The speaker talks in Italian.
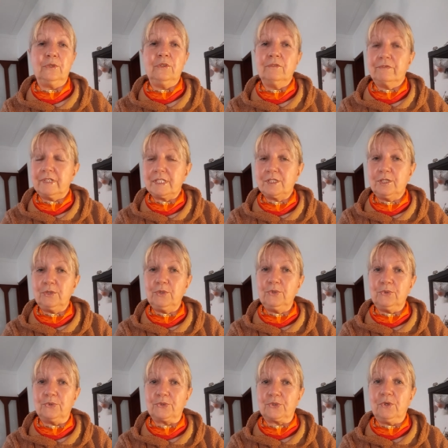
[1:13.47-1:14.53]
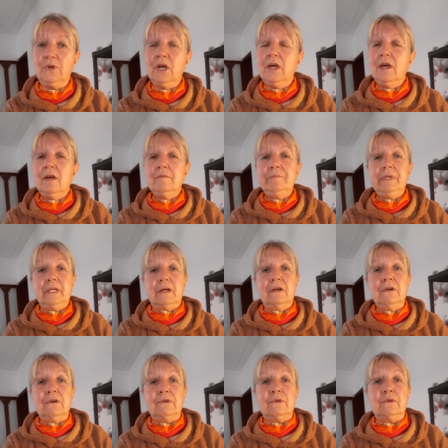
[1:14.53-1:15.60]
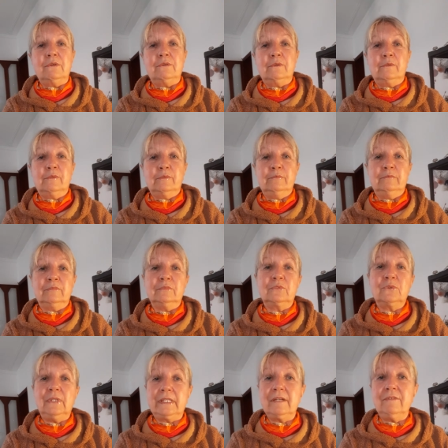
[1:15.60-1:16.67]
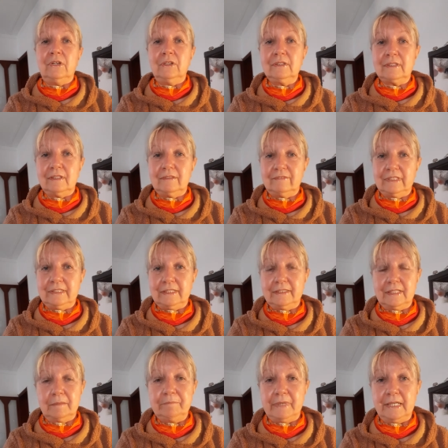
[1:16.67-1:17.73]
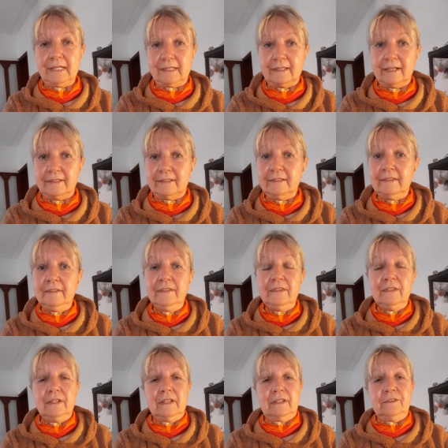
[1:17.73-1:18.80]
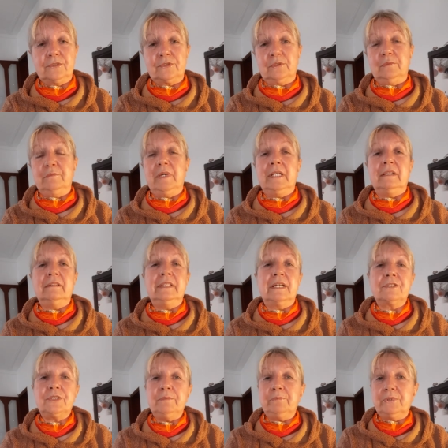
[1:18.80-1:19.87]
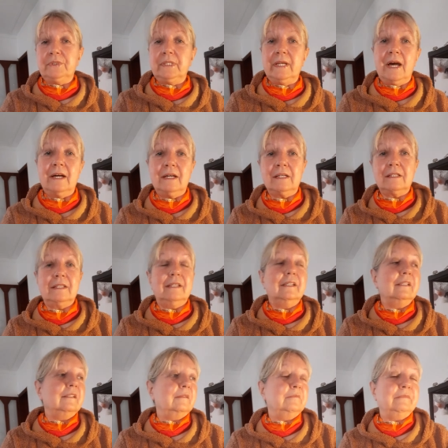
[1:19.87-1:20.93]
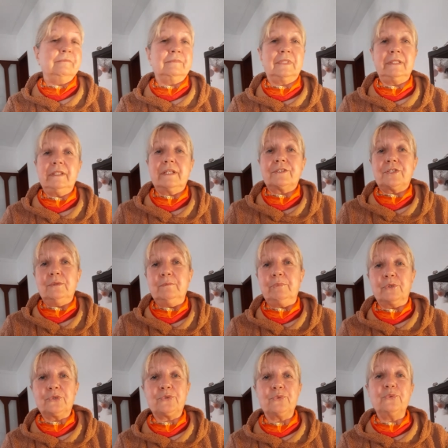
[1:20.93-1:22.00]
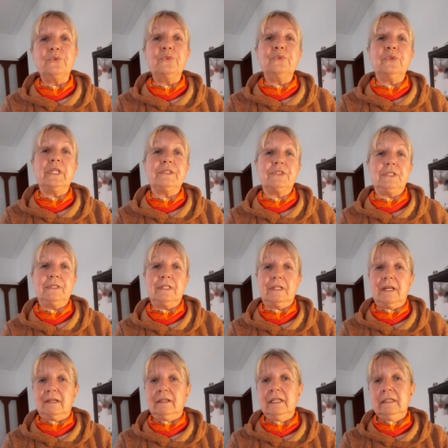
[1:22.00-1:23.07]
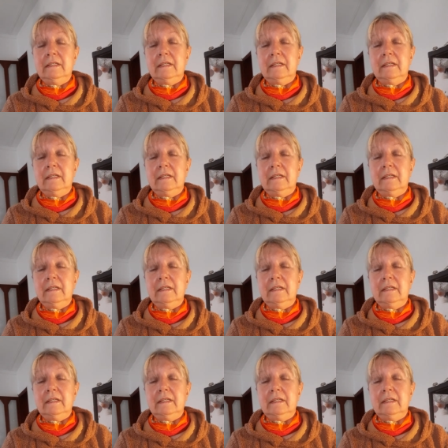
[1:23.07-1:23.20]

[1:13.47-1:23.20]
fastidioso, però mm, qualche volta la vanità paga. Insomma, darsi un po' di arie, mm, tenersi un po' su, eccetera